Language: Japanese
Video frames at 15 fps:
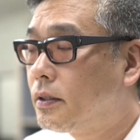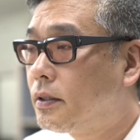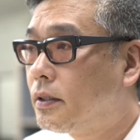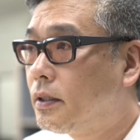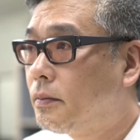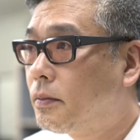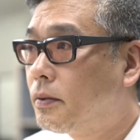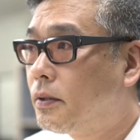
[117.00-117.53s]

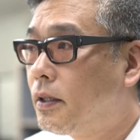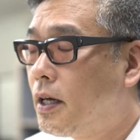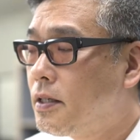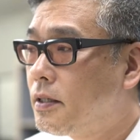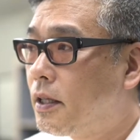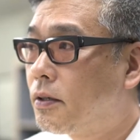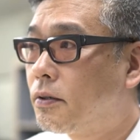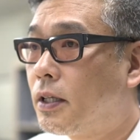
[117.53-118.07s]
でもな
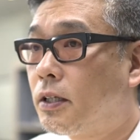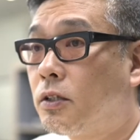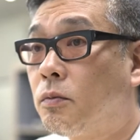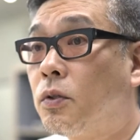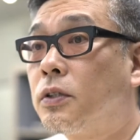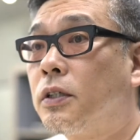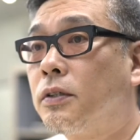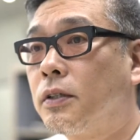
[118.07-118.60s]
ぜだろうなと
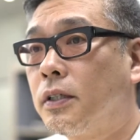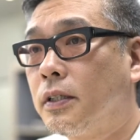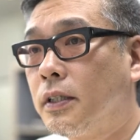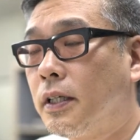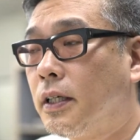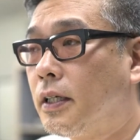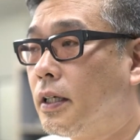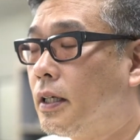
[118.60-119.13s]
思った時に
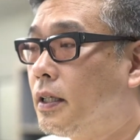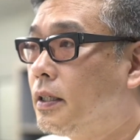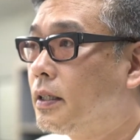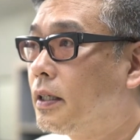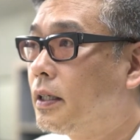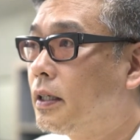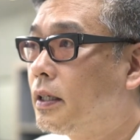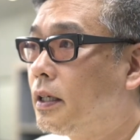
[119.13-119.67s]
ね、やはり
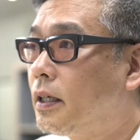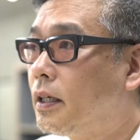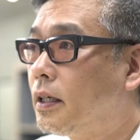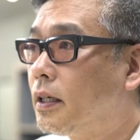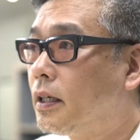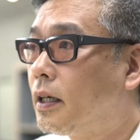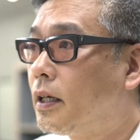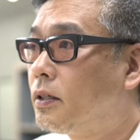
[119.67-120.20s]
ね、
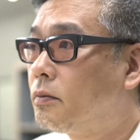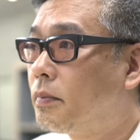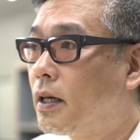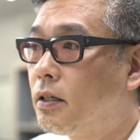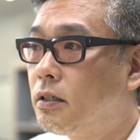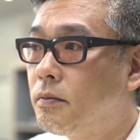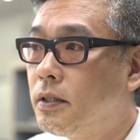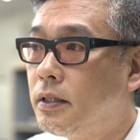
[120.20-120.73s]
えー、ああいう
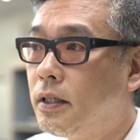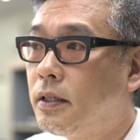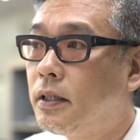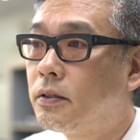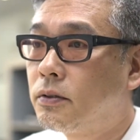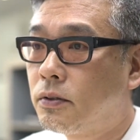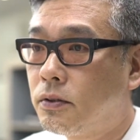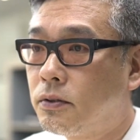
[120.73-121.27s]
番組に出て
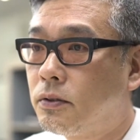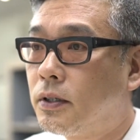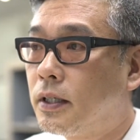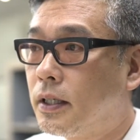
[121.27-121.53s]
るというのは